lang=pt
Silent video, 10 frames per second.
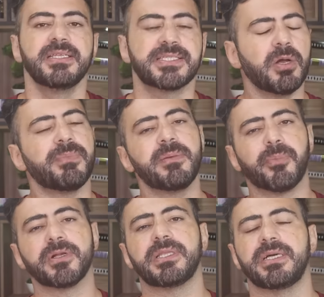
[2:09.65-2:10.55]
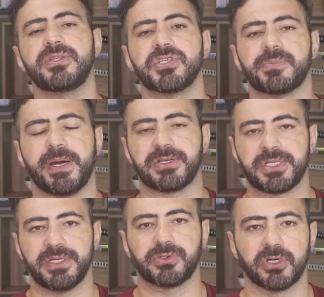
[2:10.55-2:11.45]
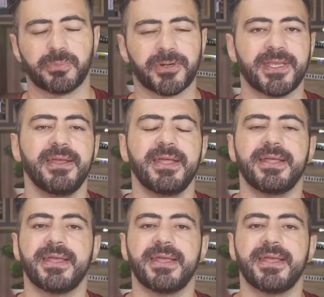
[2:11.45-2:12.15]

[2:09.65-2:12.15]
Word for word: são bem importantes para o seu retorno porque